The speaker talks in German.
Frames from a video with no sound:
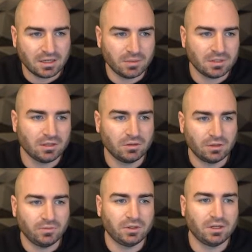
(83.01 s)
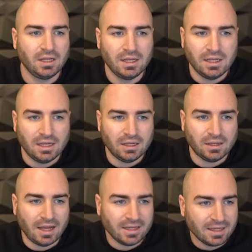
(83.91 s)
Ich habe jetzt da einfach äh,
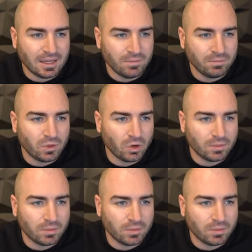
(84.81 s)
eingegeben,